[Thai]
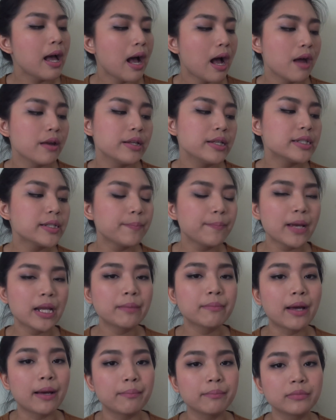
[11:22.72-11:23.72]
อันนี้จะเป็
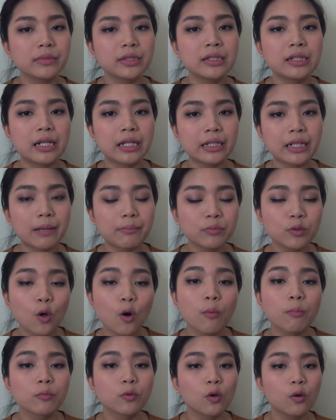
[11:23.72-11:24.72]
นแบบเนื้อน้ำน
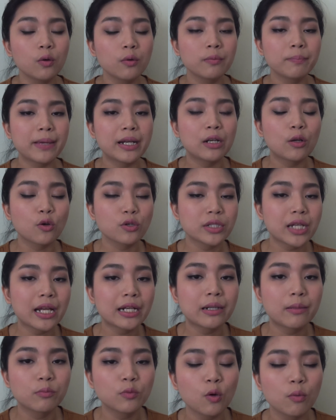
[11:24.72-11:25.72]
มเนาะ เป็นโล
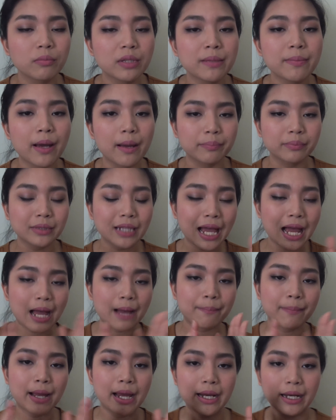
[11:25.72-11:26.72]
ชั่นน้ำนมที่แบบทา
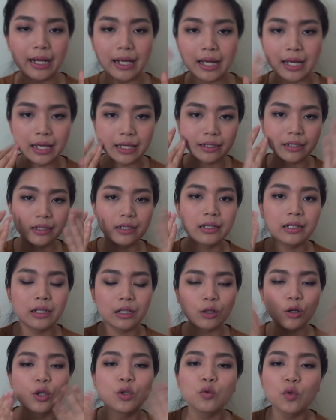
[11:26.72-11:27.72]
ไปนะคะ
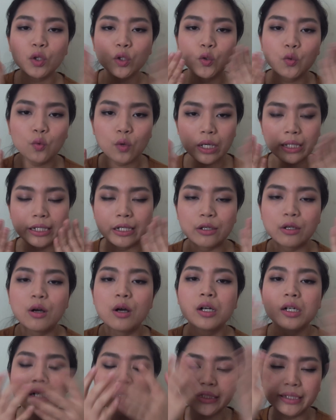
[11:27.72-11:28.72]
แล้วก็นวดนวดแล้ว
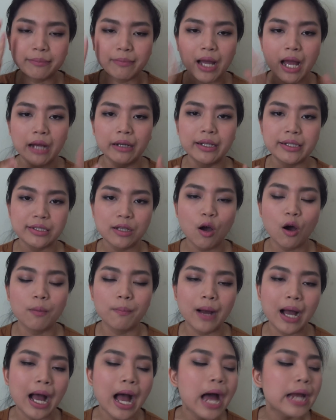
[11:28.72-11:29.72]
ก็เครื่องสำอางเนี่ยจะออ
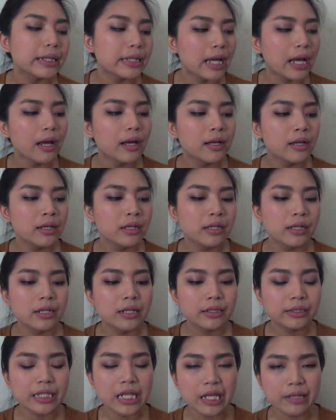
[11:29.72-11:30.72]
กมา อันนี้
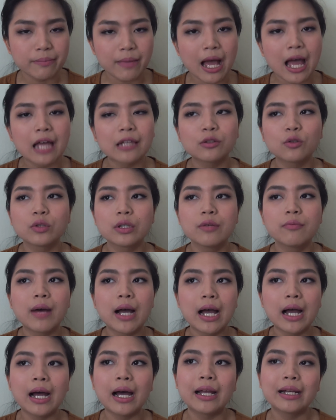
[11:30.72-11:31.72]
ดีมากตรงที่
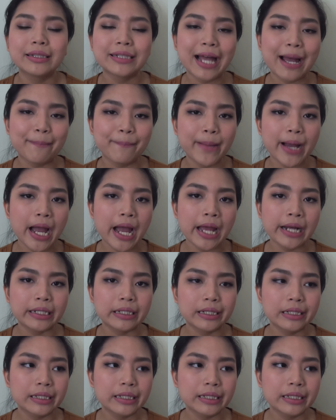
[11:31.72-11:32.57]
ว่าสามารถ